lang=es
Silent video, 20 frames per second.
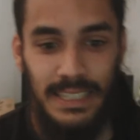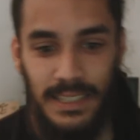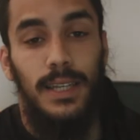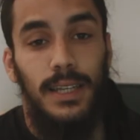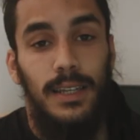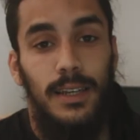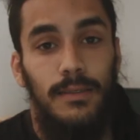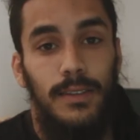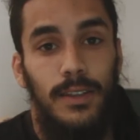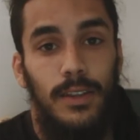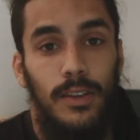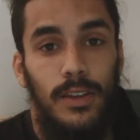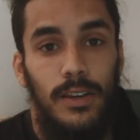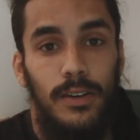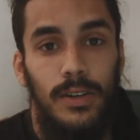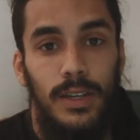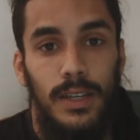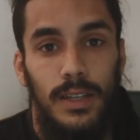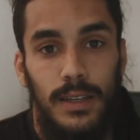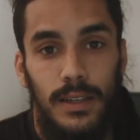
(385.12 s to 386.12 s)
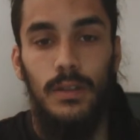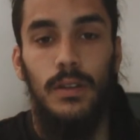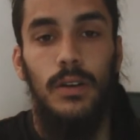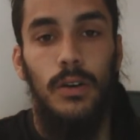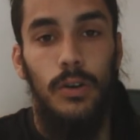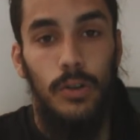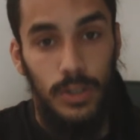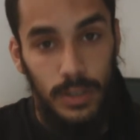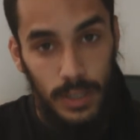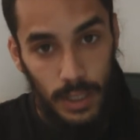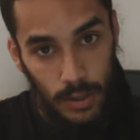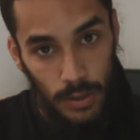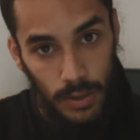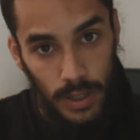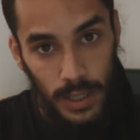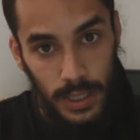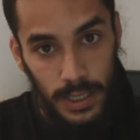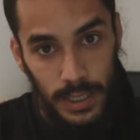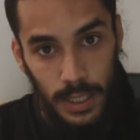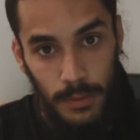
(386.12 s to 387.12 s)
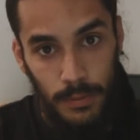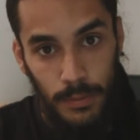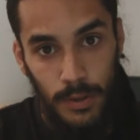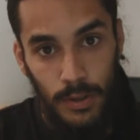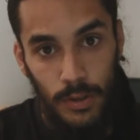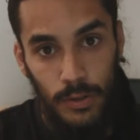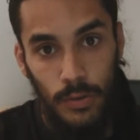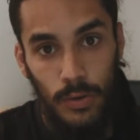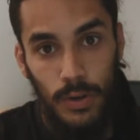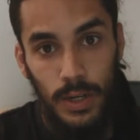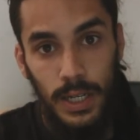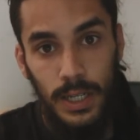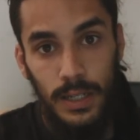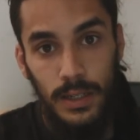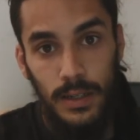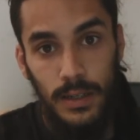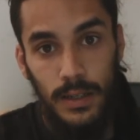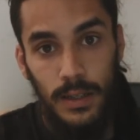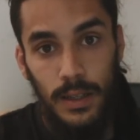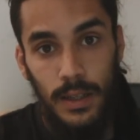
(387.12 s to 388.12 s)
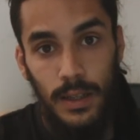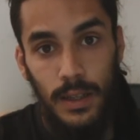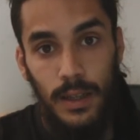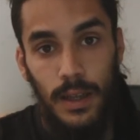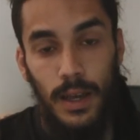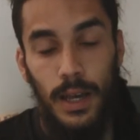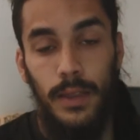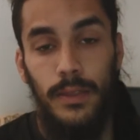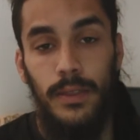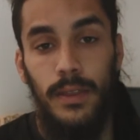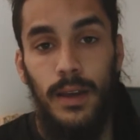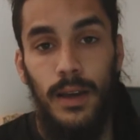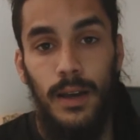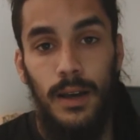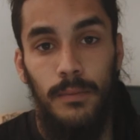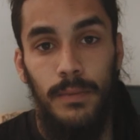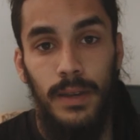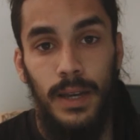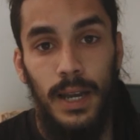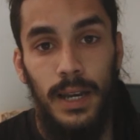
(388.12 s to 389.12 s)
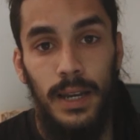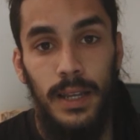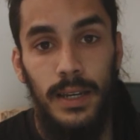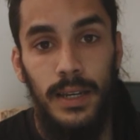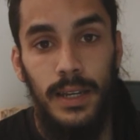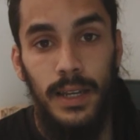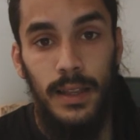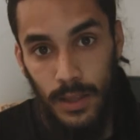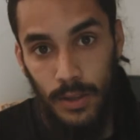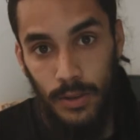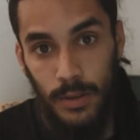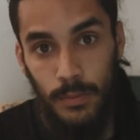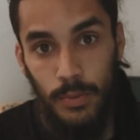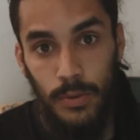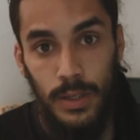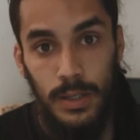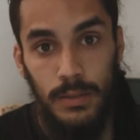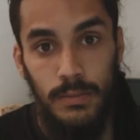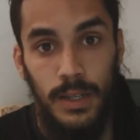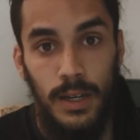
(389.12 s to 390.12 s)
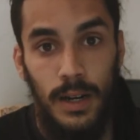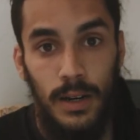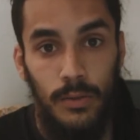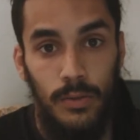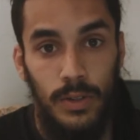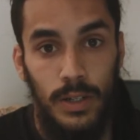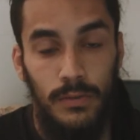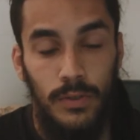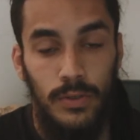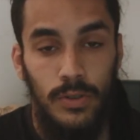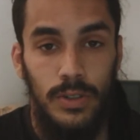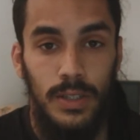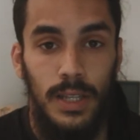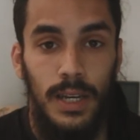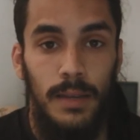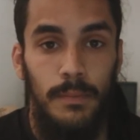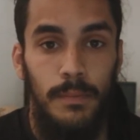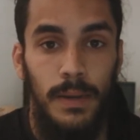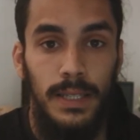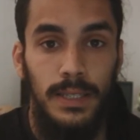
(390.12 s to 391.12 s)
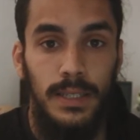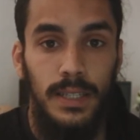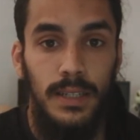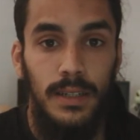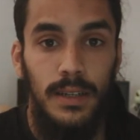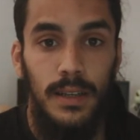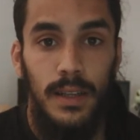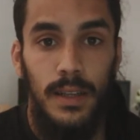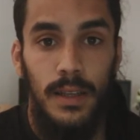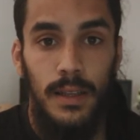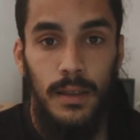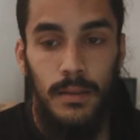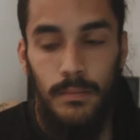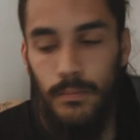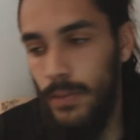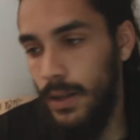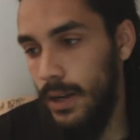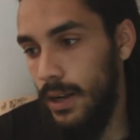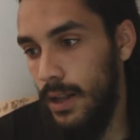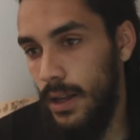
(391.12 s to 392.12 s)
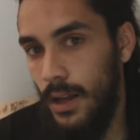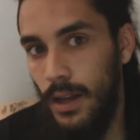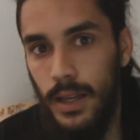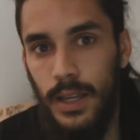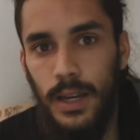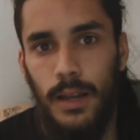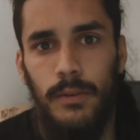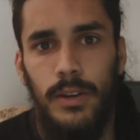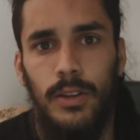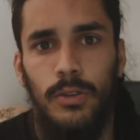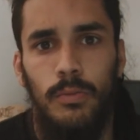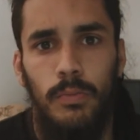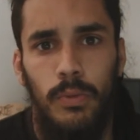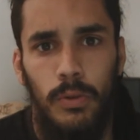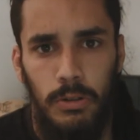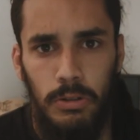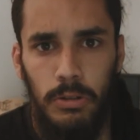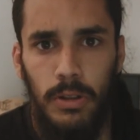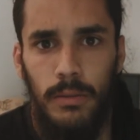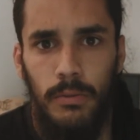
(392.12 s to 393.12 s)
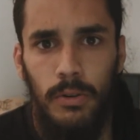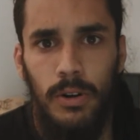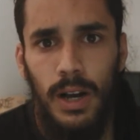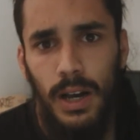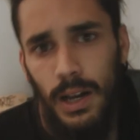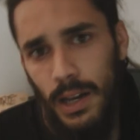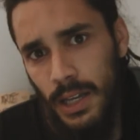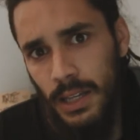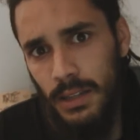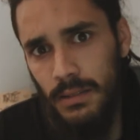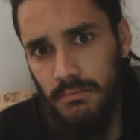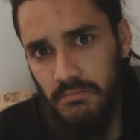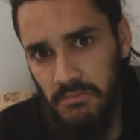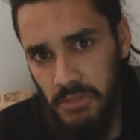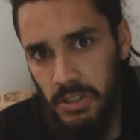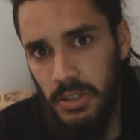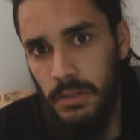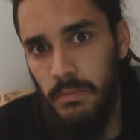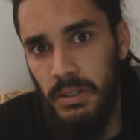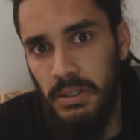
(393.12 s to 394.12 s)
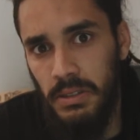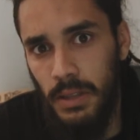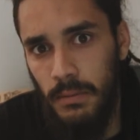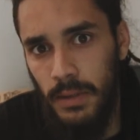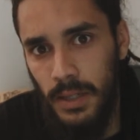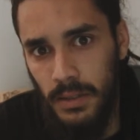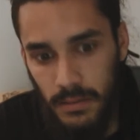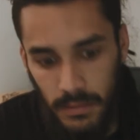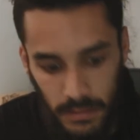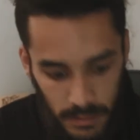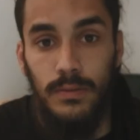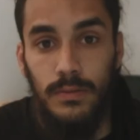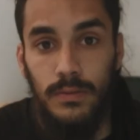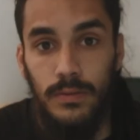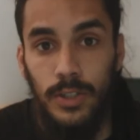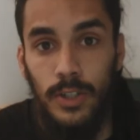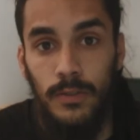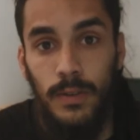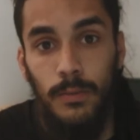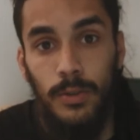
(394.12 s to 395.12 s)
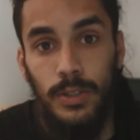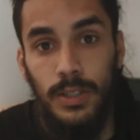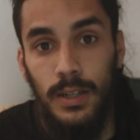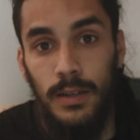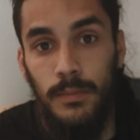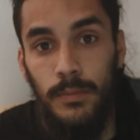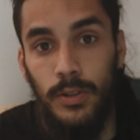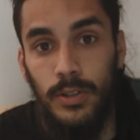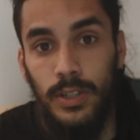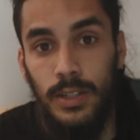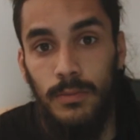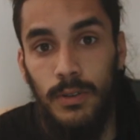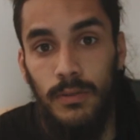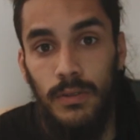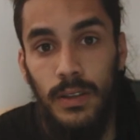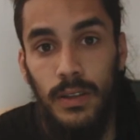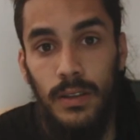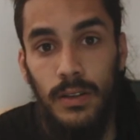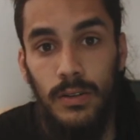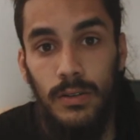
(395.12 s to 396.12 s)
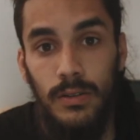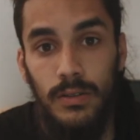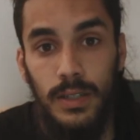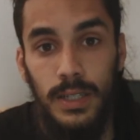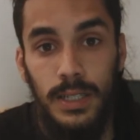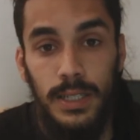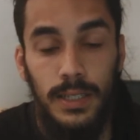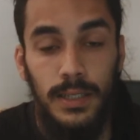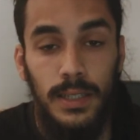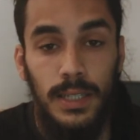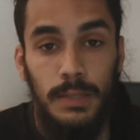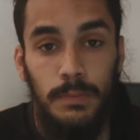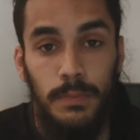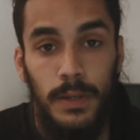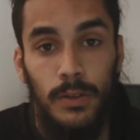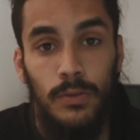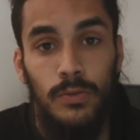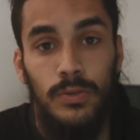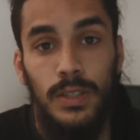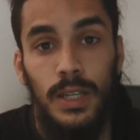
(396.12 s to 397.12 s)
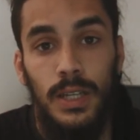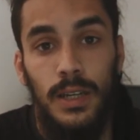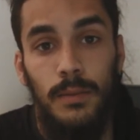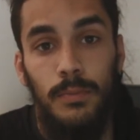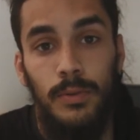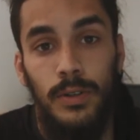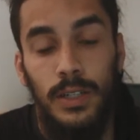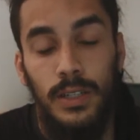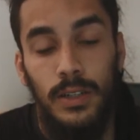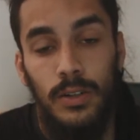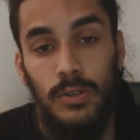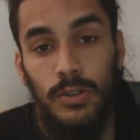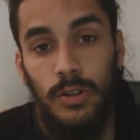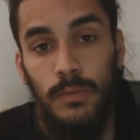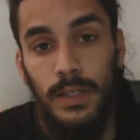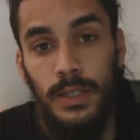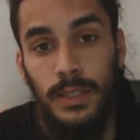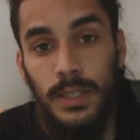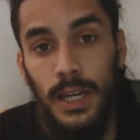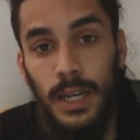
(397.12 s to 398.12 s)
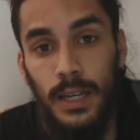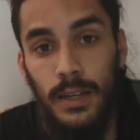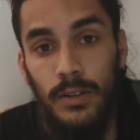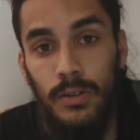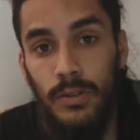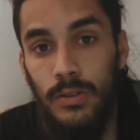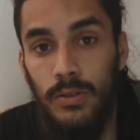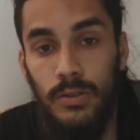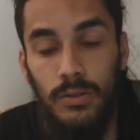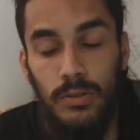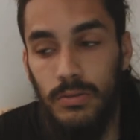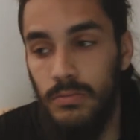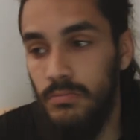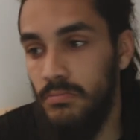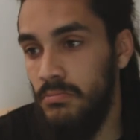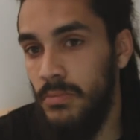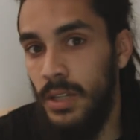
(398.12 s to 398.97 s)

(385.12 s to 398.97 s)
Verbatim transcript: Hasta aquí el vídeo de hoy. Os dejo en la descripción un link hacia mi galería donde podéis ver algunas fotos de light painting para ir abriendo un poquito de boca, ¿eh? que siempre está bien. Nos vemos en el próximo vídeo y si tenéis preguntas la ponéis en los comentarios,